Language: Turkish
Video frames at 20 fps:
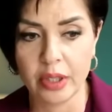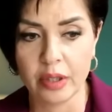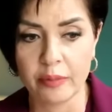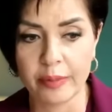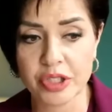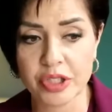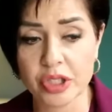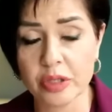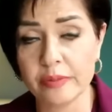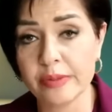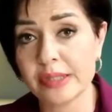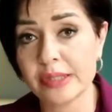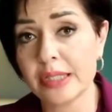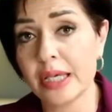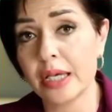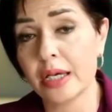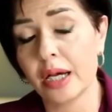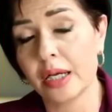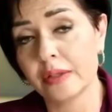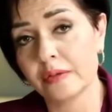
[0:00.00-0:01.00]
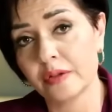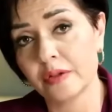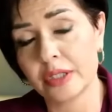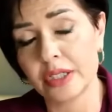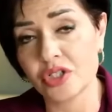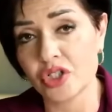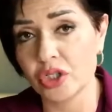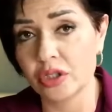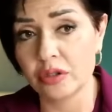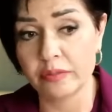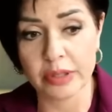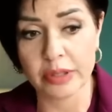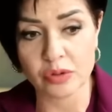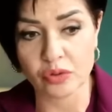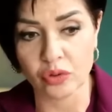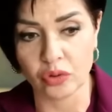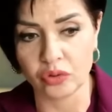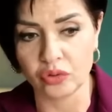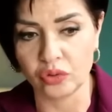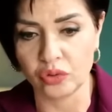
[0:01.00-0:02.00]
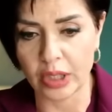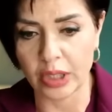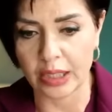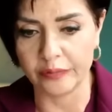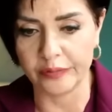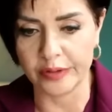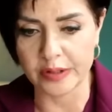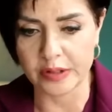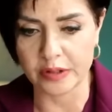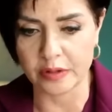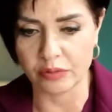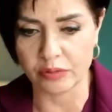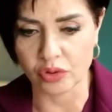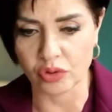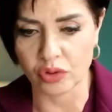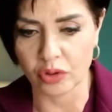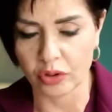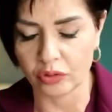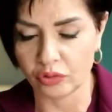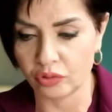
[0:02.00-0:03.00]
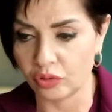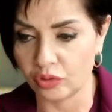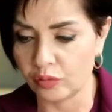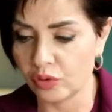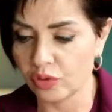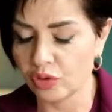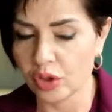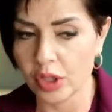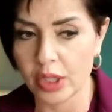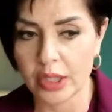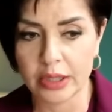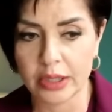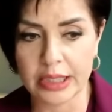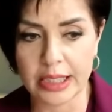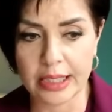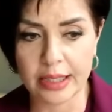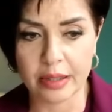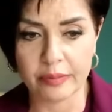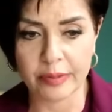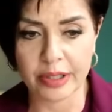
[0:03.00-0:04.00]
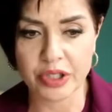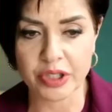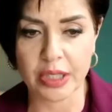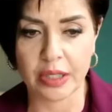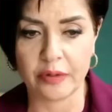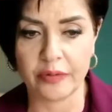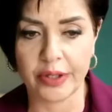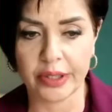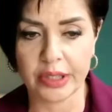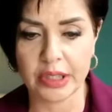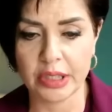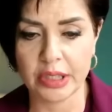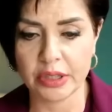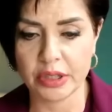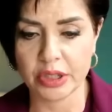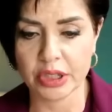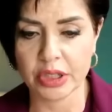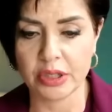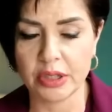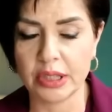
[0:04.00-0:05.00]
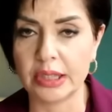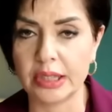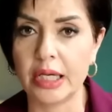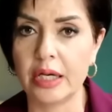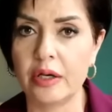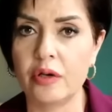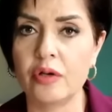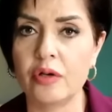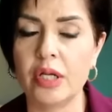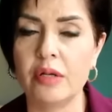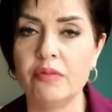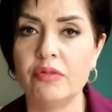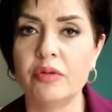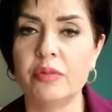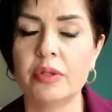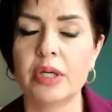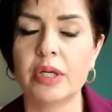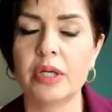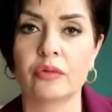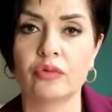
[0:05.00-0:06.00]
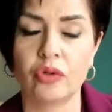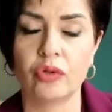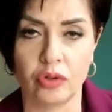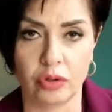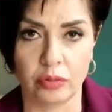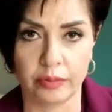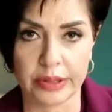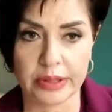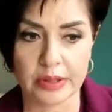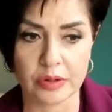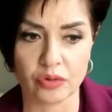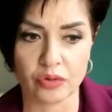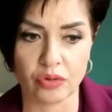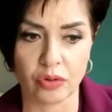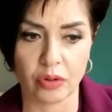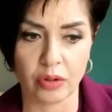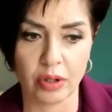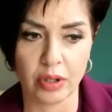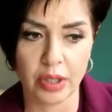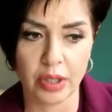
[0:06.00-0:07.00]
başlaması artık kaçınılmaz olduğunu anladığımız, gördüğümüz genel başkanlık yarışında da önemli bir aktör olmak istiyor.